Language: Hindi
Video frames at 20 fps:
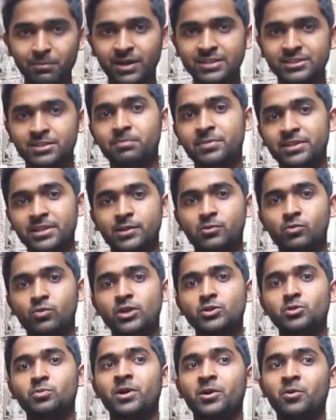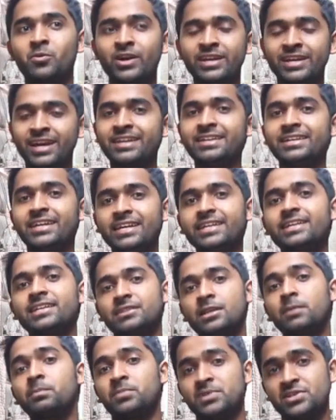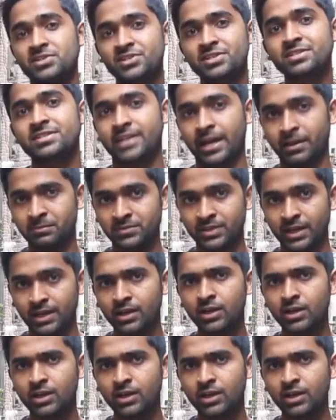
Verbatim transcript: बाद जब मैं देखूंगा तो मैं कहूँगा यार ये कितना प्रेशियस टाइम था